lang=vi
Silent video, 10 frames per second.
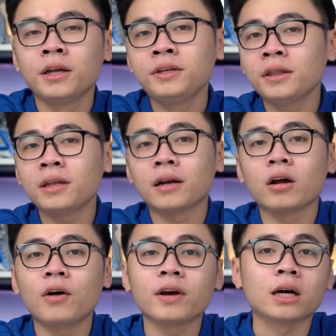Nhân tiện
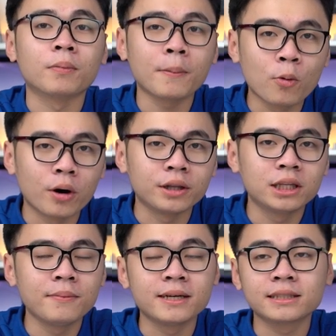nói về cổng cấp nguồn
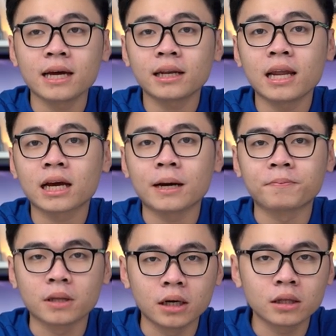thì mình sẽ đề cập
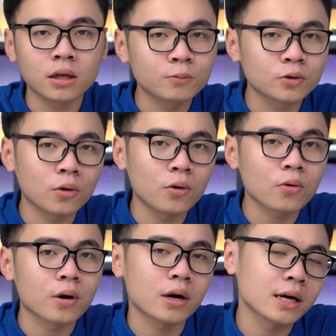tới thông số
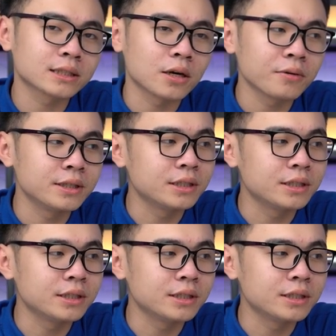của rờ ích sáu nghìn